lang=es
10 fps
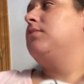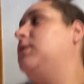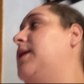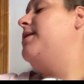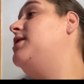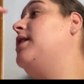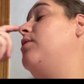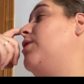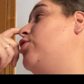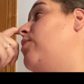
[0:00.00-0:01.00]
Mira a ver si está en
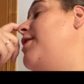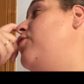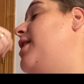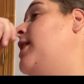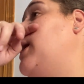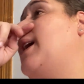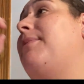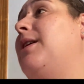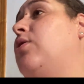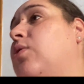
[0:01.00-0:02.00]
el cuarto baño y quita el
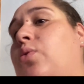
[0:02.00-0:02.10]
cable con